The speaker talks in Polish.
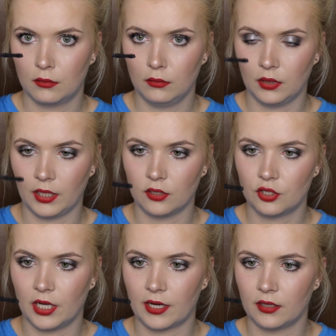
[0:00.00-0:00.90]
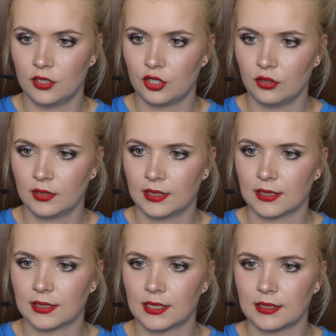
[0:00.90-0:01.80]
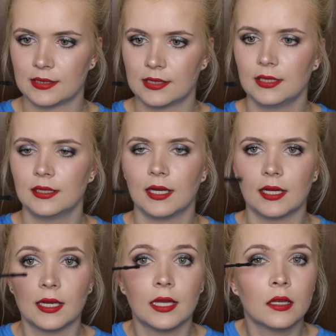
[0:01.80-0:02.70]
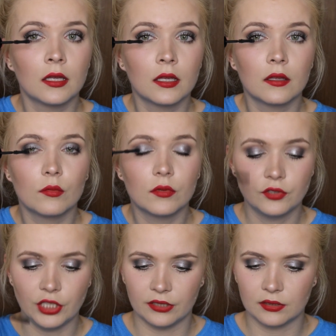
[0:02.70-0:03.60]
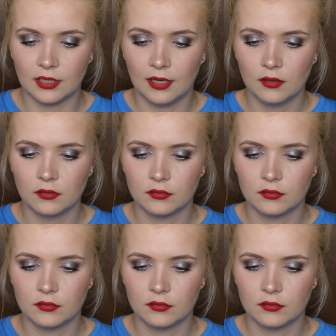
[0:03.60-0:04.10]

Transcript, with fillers: tutaj czarny, szczotka taka tradycyjna, ale cienka,